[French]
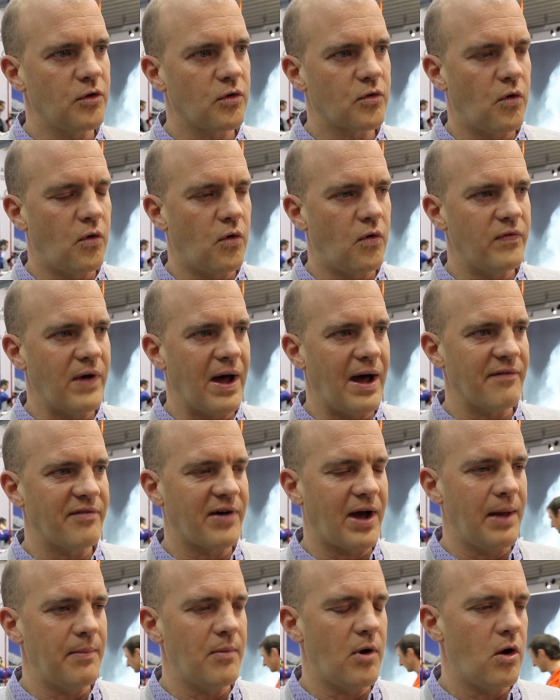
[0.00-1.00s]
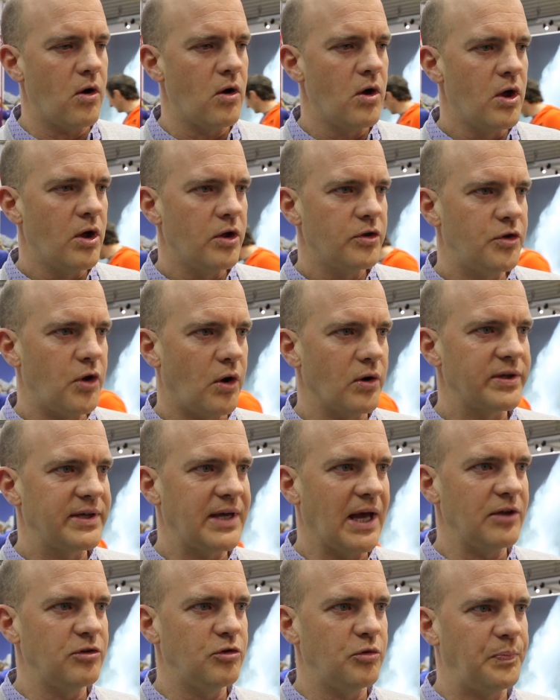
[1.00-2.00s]
Donc on va vraiment, dans le
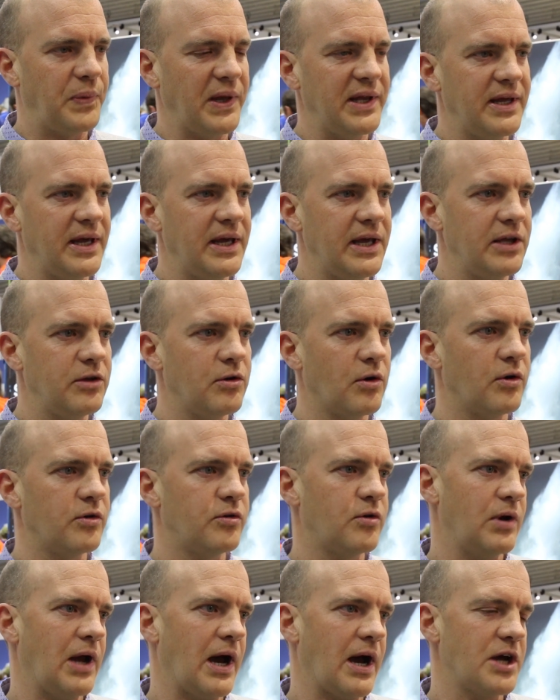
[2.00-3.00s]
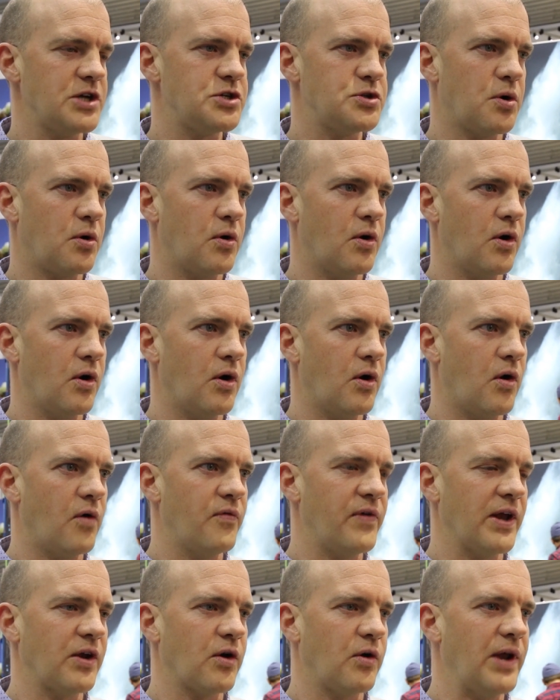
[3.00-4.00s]
cadre du PDI de, la région euh,
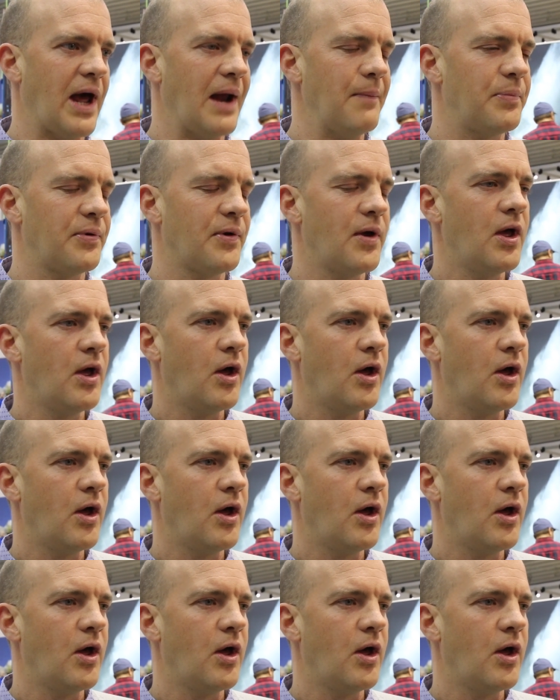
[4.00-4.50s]
Auvergne-Rhône-Alpes,